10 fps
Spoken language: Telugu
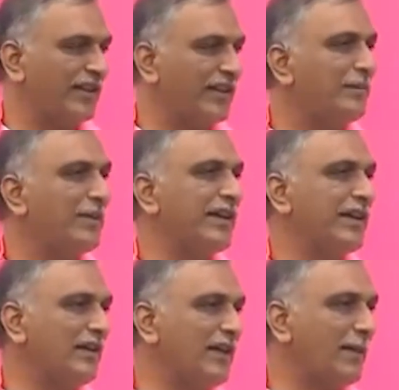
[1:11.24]
అరవై డెబ్బై
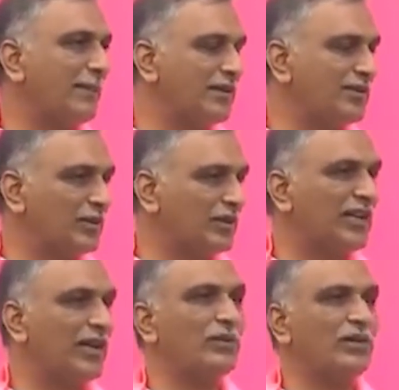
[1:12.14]
ఏళ్లుగా
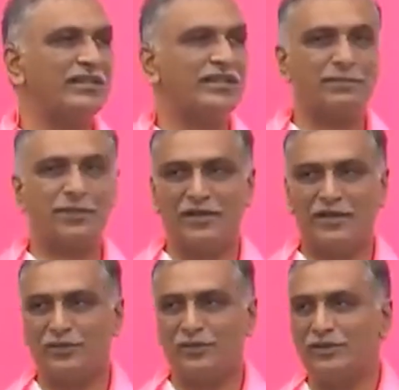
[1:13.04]
అపరిష్కృతంగా ఉన్నటువంటి
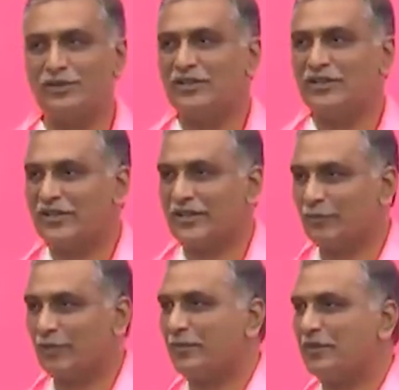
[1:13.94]
పనులను
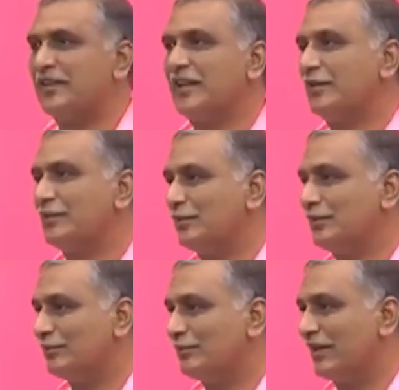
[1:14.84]
ఇవాళ ముఖ్యమంత్రి గారు
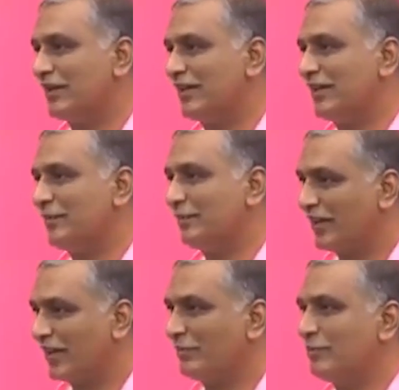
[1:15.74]
వాటిని మీ
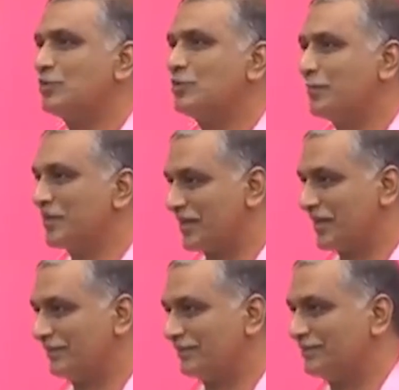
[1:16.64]
కళ్ళ ముందు
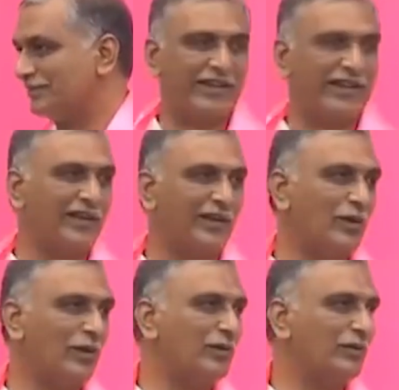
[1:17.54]
చూపించారు అరవై
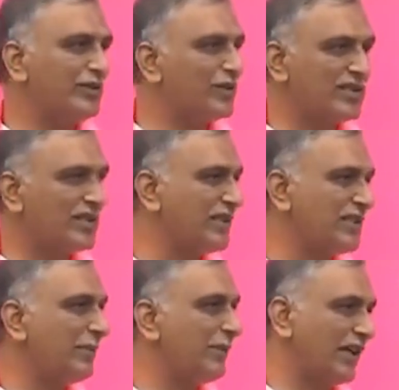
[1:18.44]
ఏళ్లలో విద్యుత్
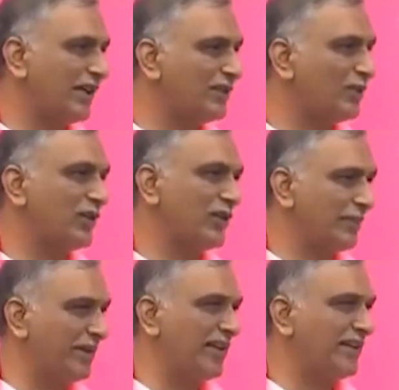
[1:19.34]
సమస్య కరెంటు కోతలు
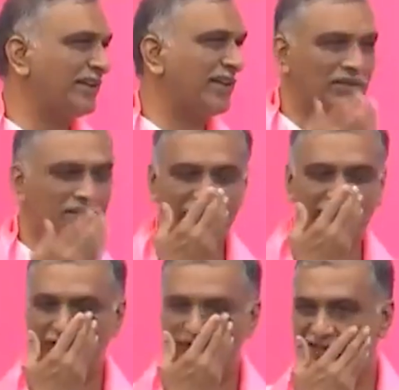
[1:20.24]
మీరైతే
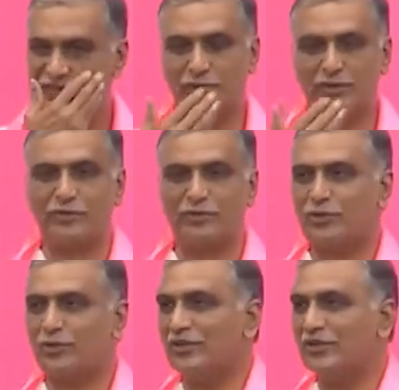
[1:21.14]
డాక్టర్లుగా నర్సింగ్ హోమ్ల
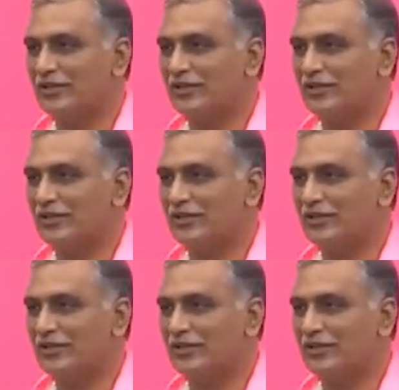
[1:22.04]
ముందు